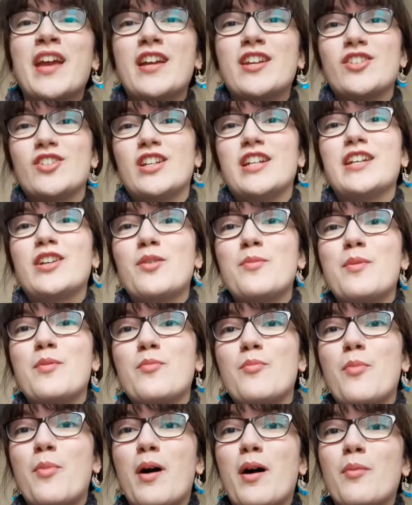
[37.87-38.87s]
J'allais quand
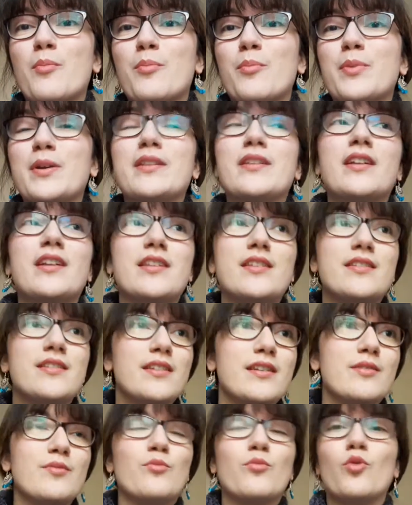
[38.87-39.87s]
même pas
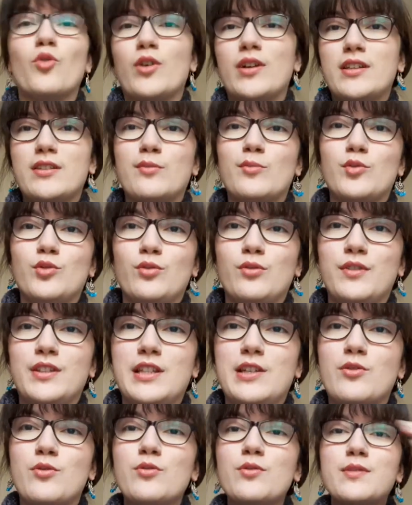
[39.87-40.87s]
pénaliser mon rythme de
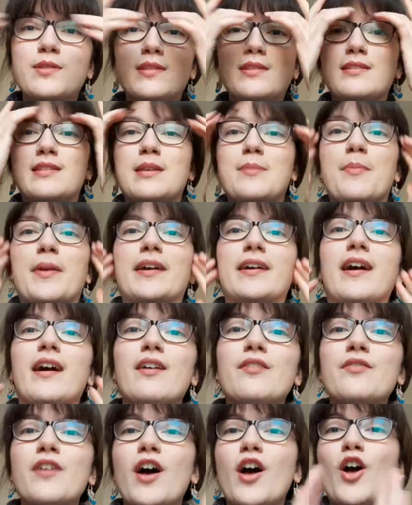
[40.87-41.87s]
vidéo, c'est pas
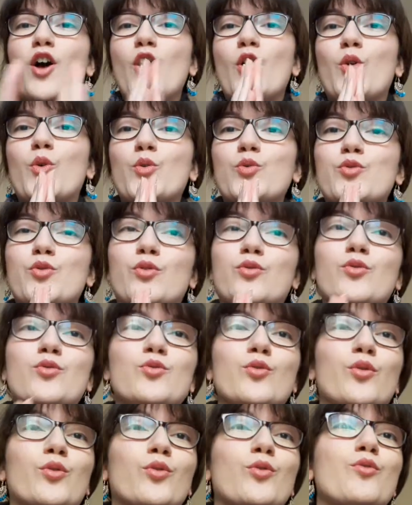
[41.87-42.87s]
grave. Aujourd'hui on
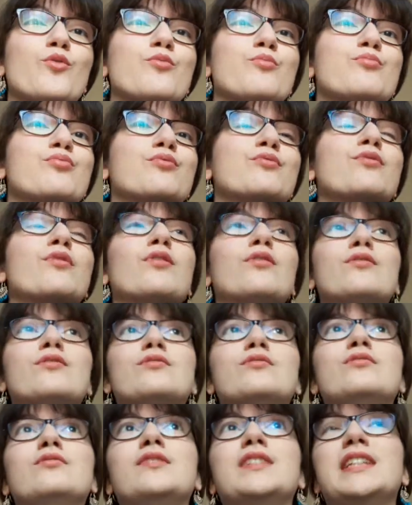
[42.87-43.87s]
se retrouve pour
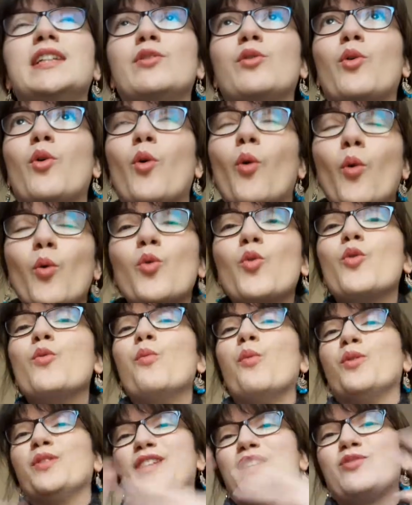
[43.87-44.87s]
une vidéo
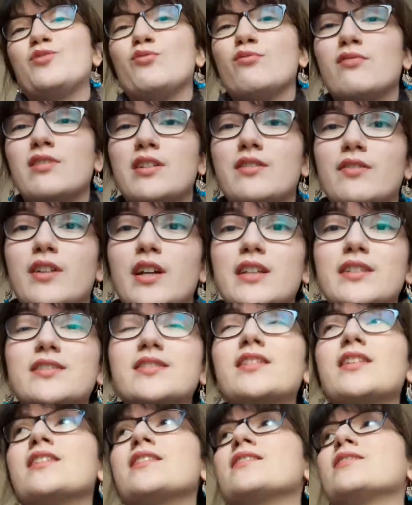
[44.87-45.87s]
recommandation
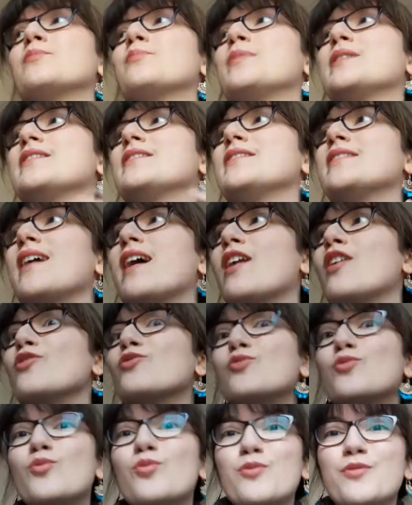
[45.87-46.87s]
livresque spéciale
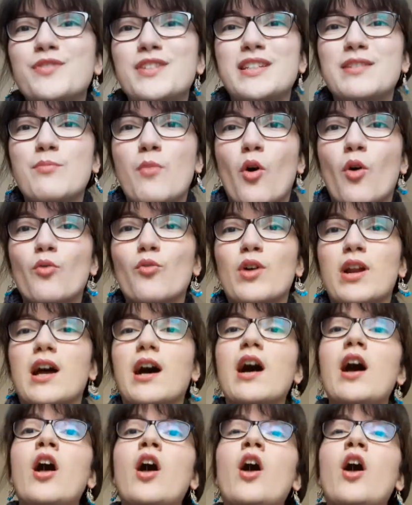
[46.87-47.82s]
confinement, voilà